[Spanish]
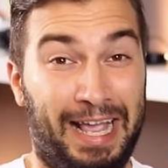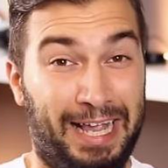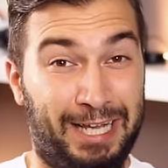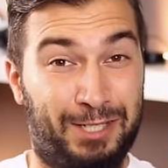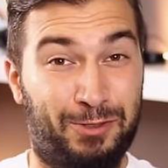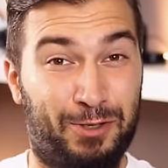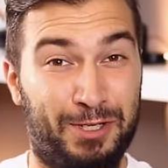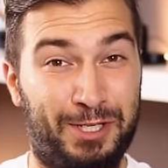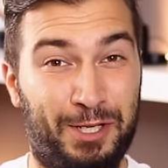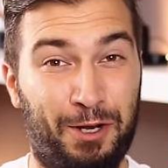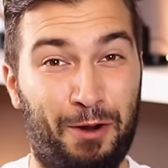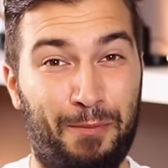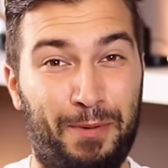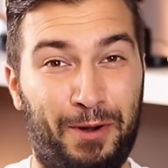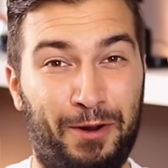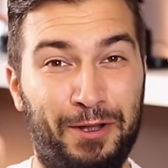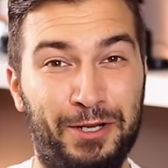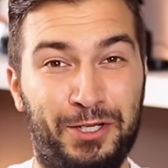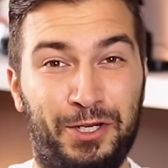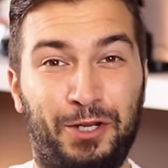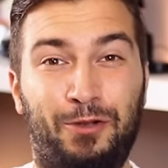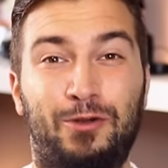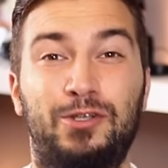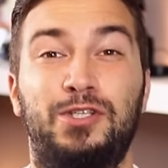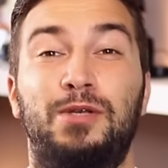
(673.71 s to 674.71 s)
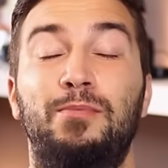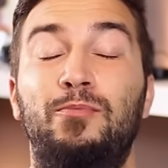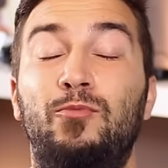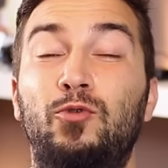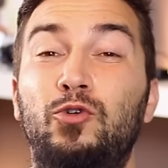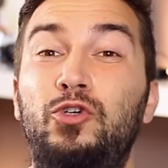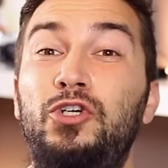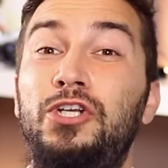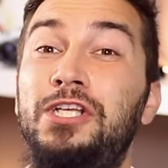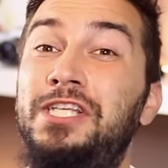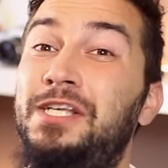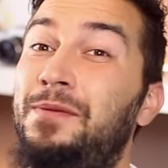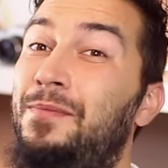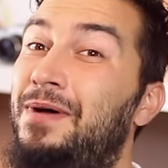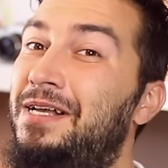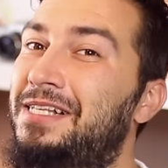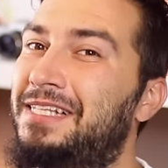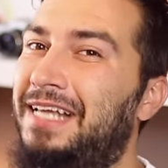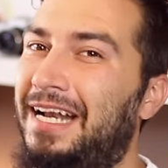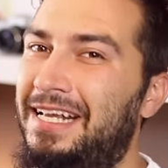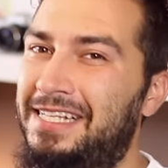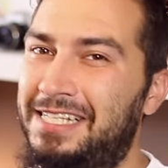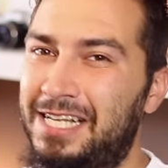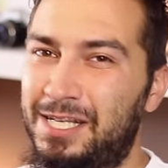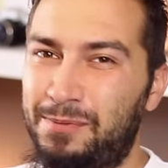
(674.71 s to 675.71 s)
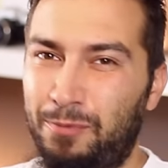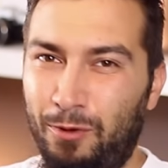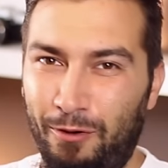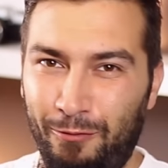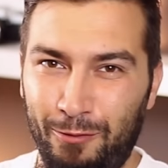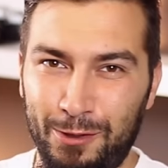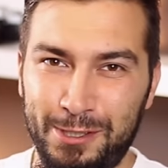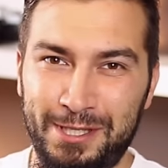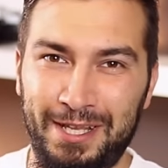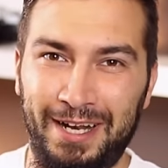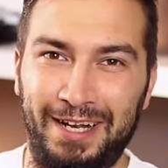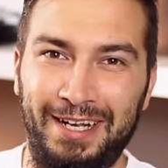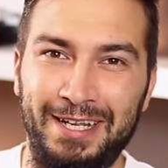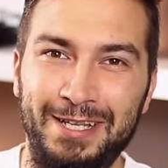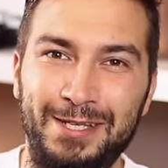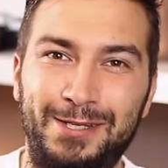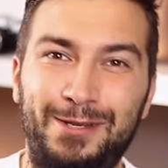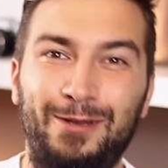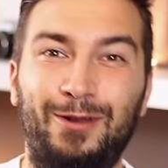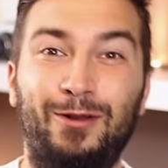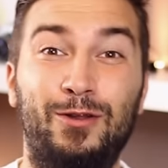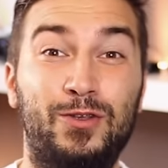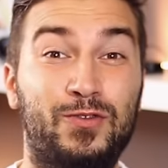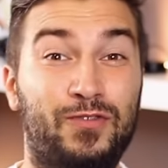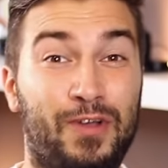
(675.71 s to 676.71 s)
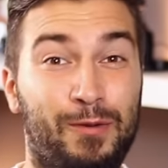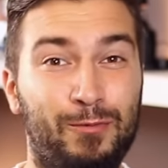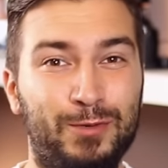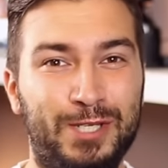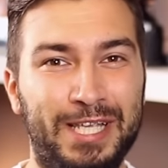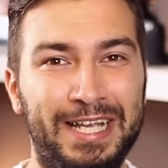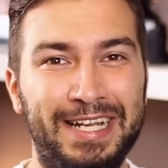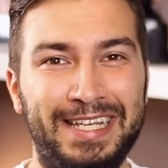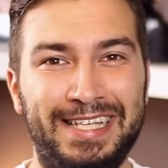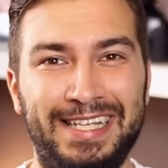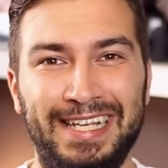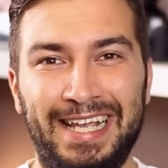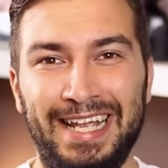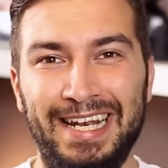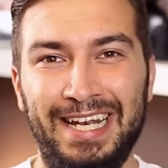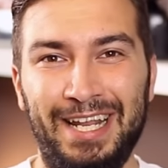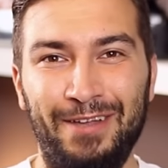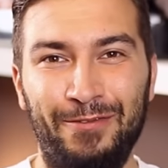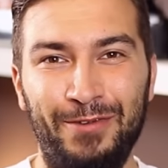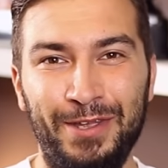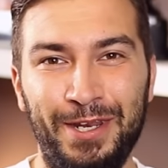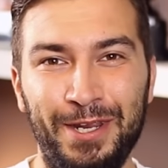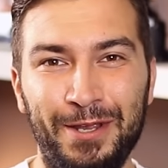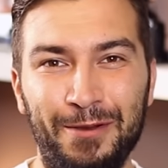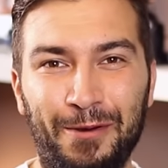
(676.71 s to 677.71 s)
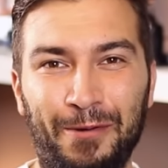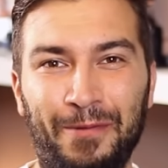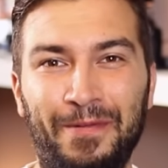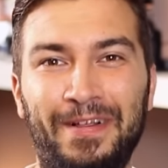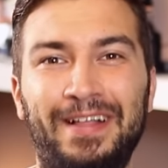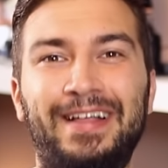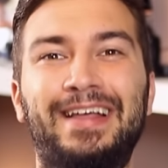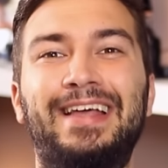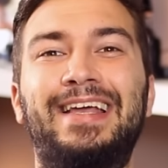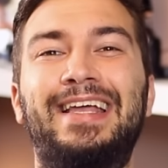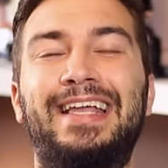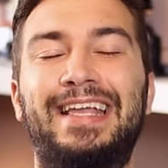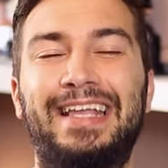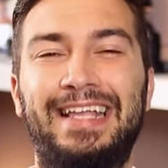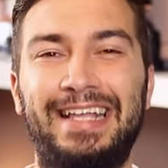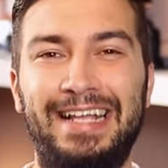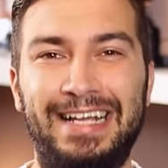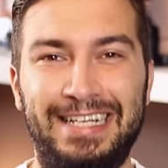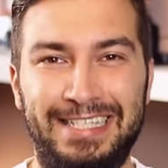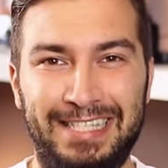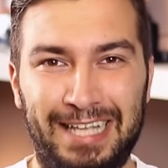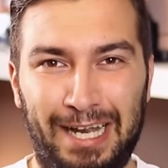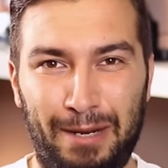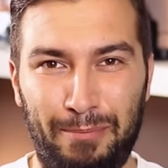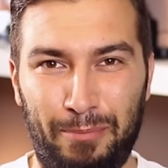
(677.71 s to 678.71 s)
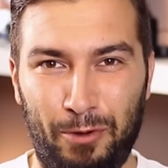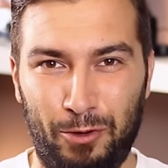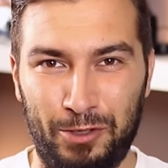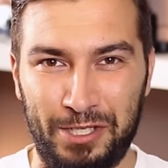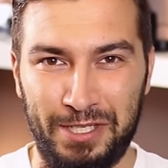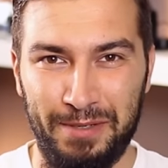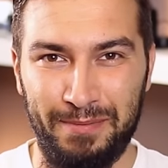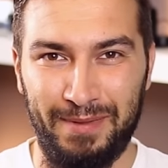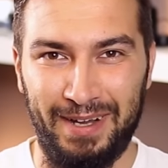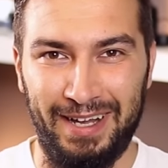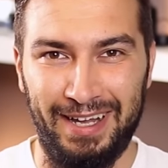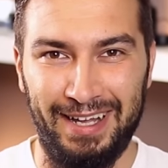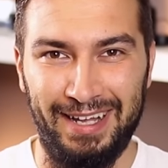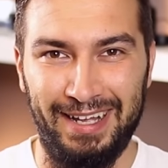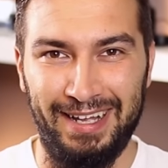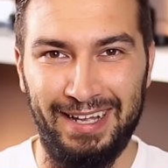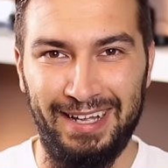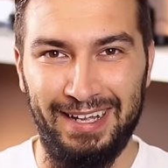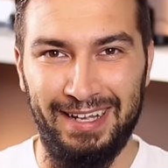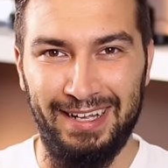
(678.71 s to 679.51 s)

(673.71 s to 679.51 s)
Esto ha sido por hoy chicos. Muchísimas gracias por vuestra atención. Nos vemos en el siguiente vídeo y hasta la próxima.